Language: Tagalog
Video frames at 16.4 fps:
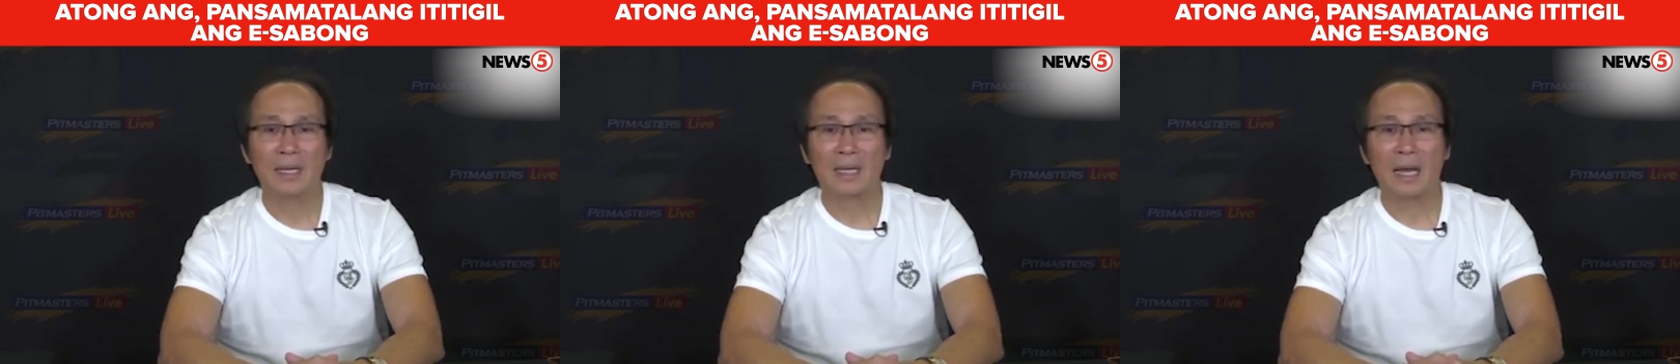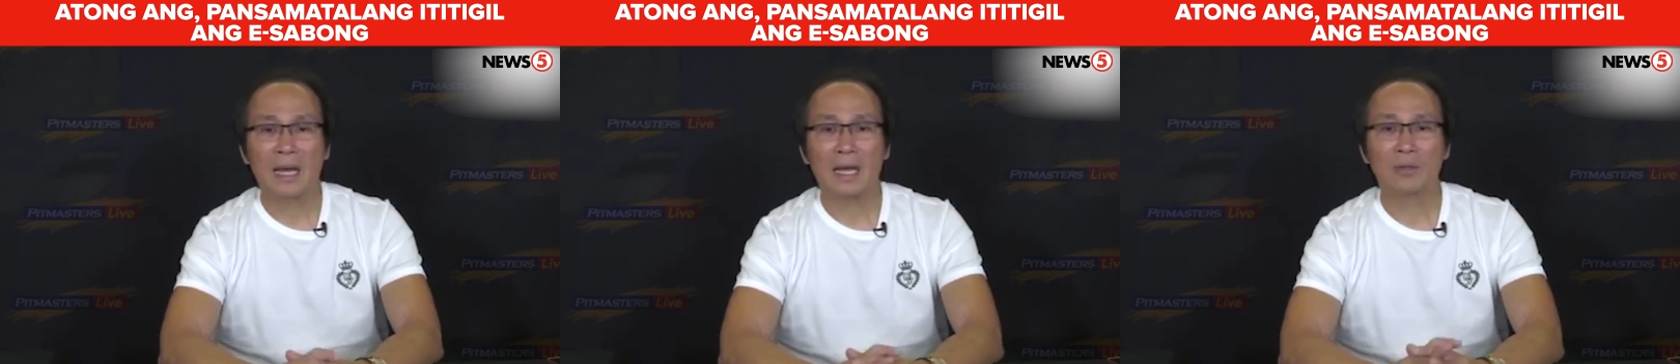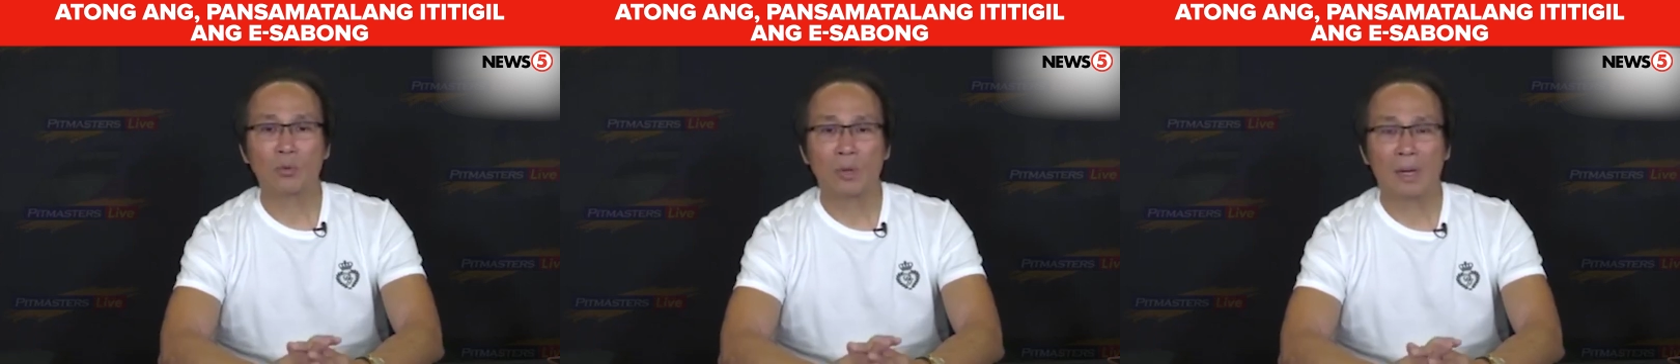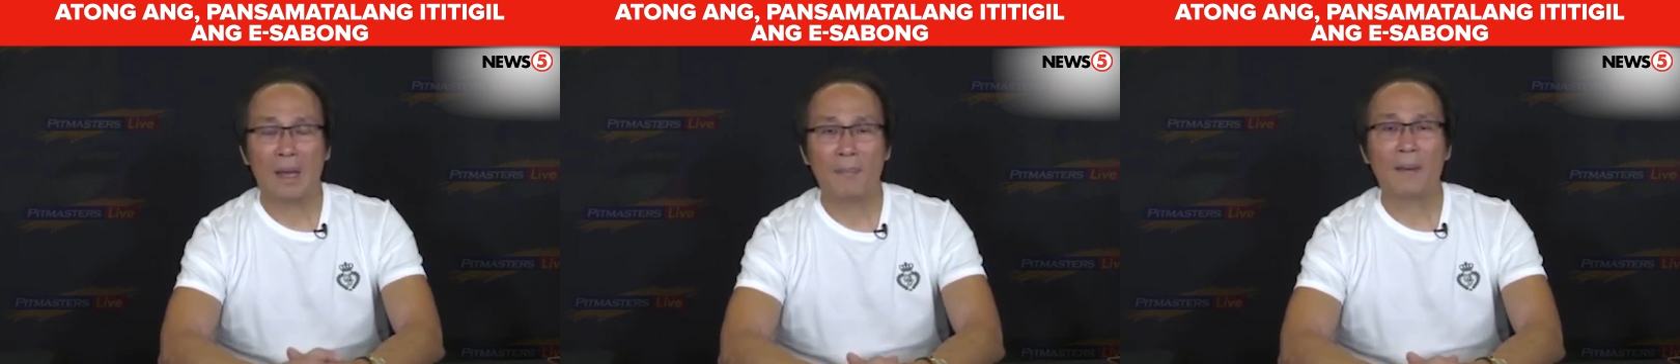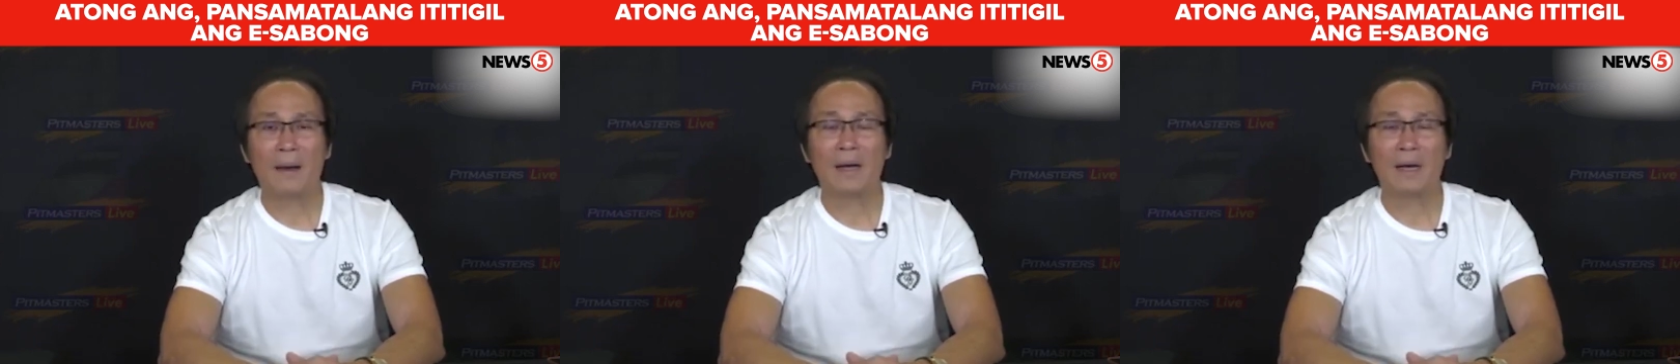kahit
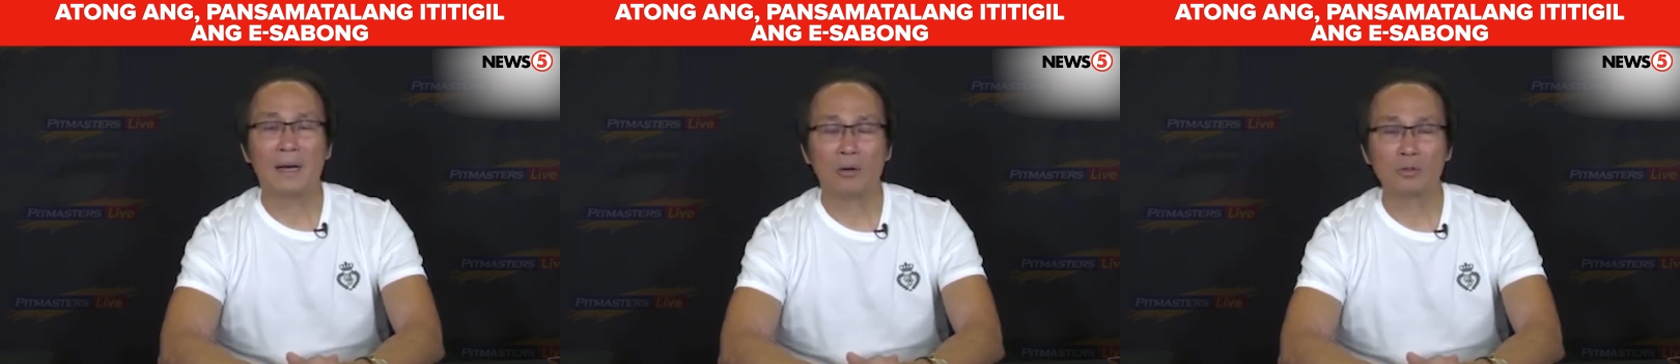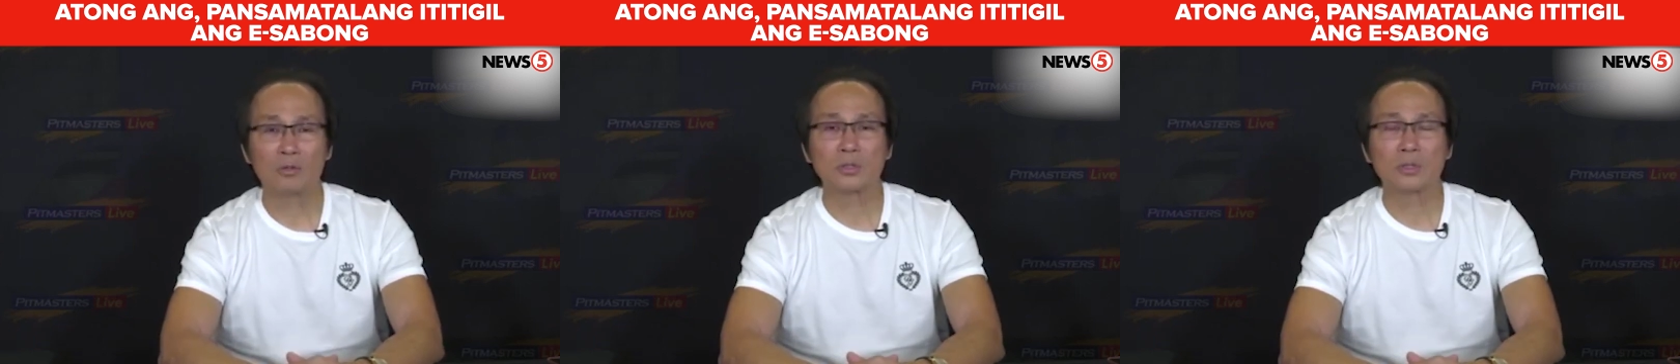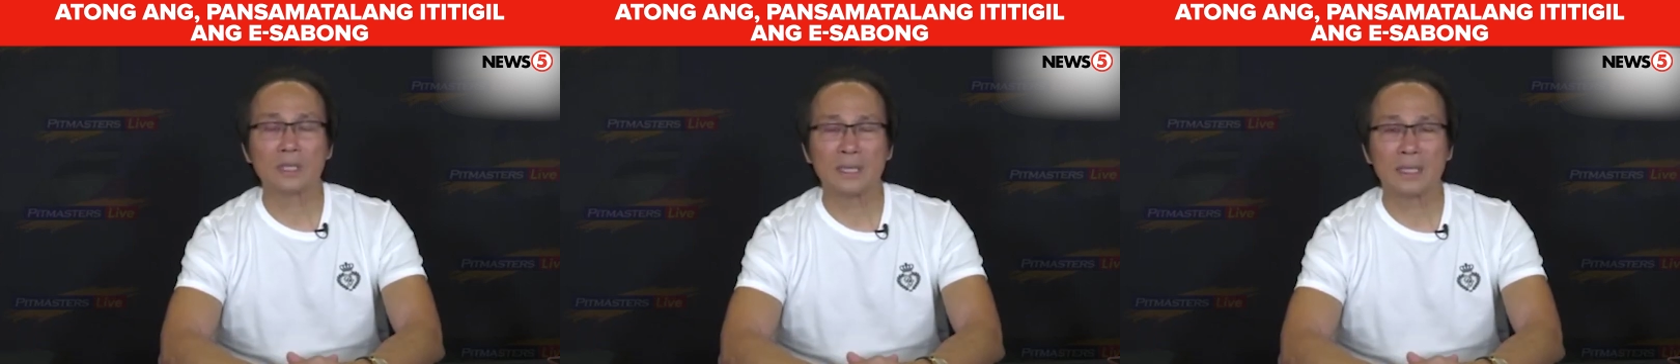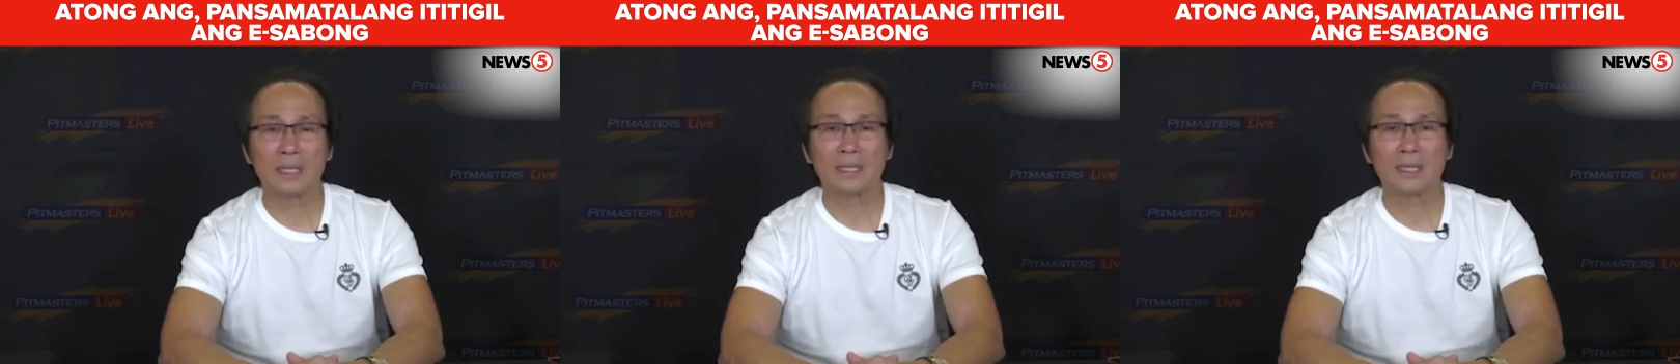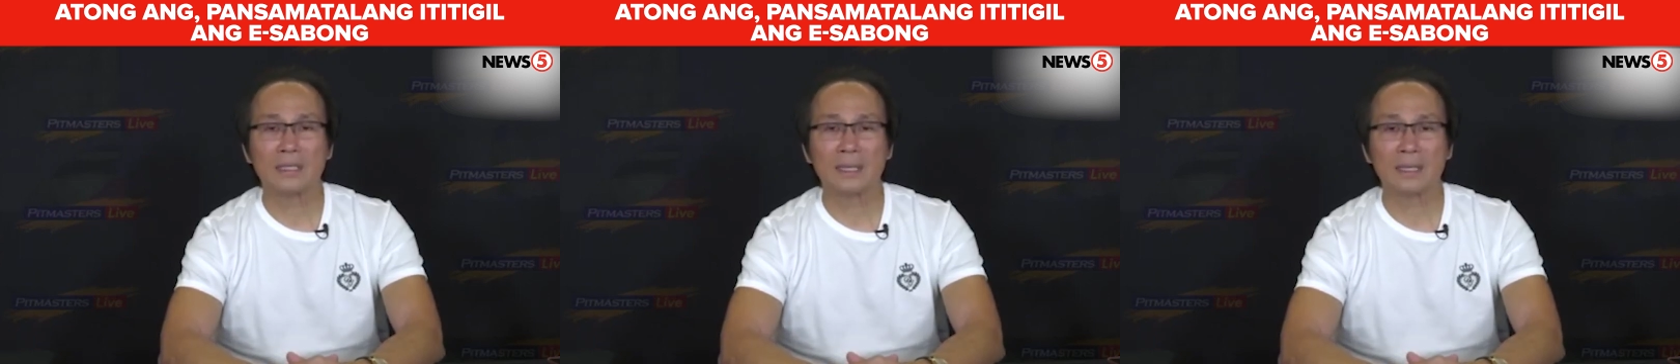wala pa ang kautosan
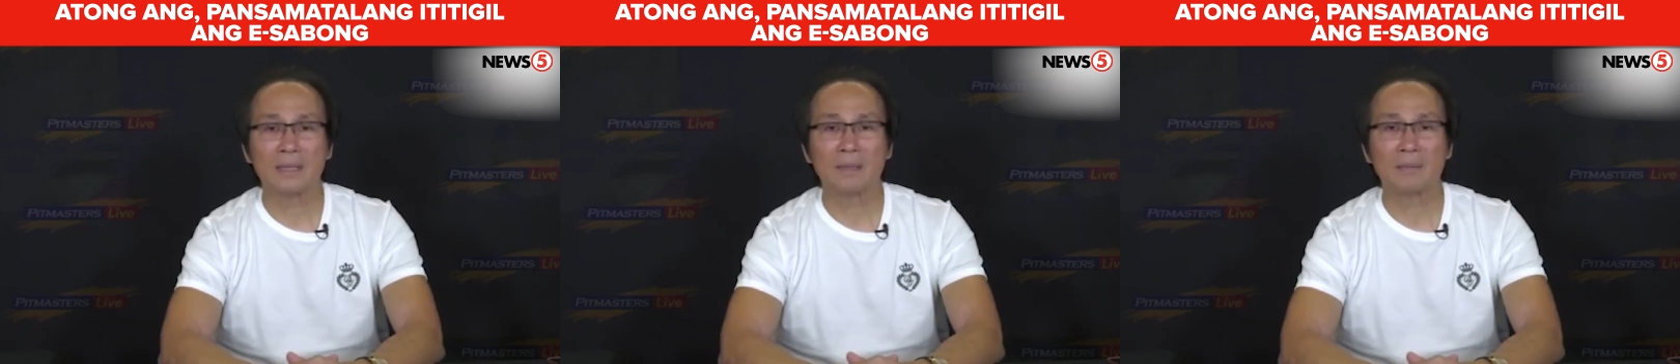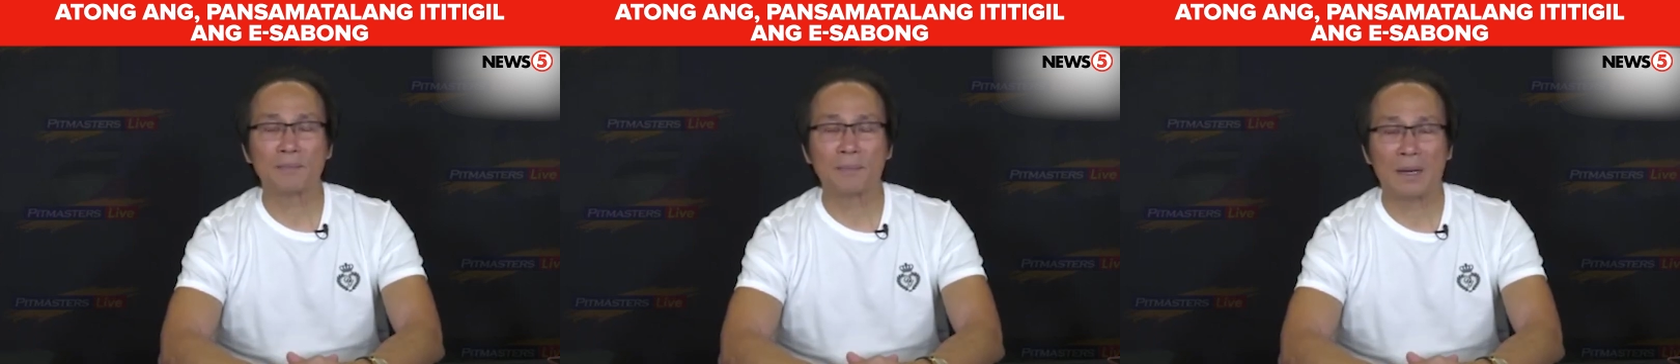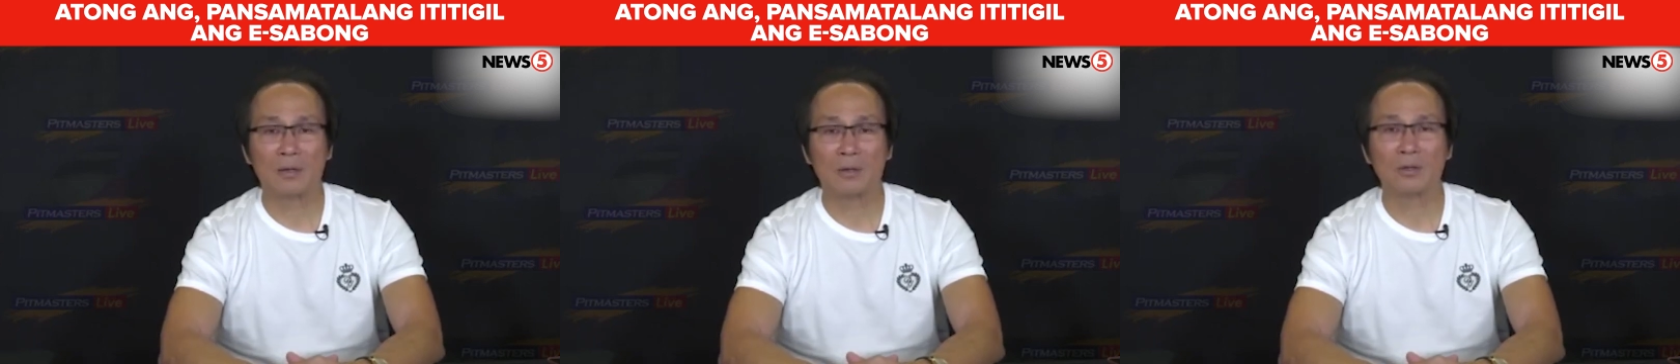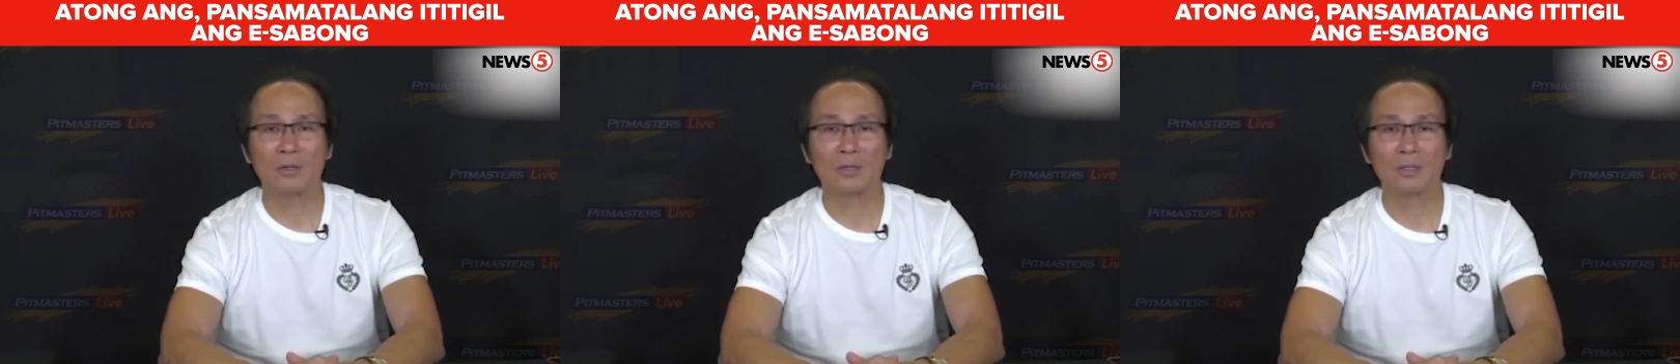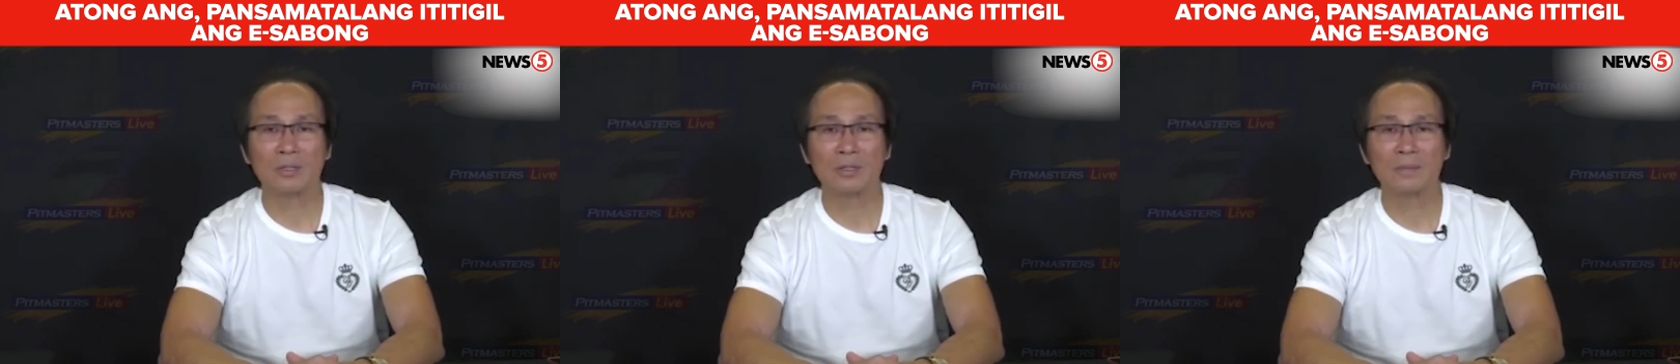ng, ng
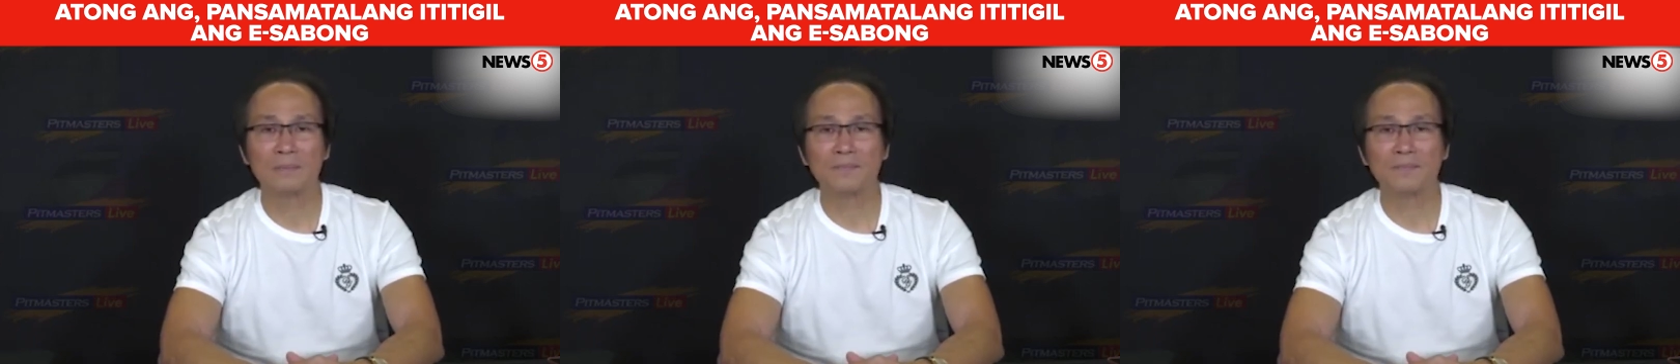PAGCOR.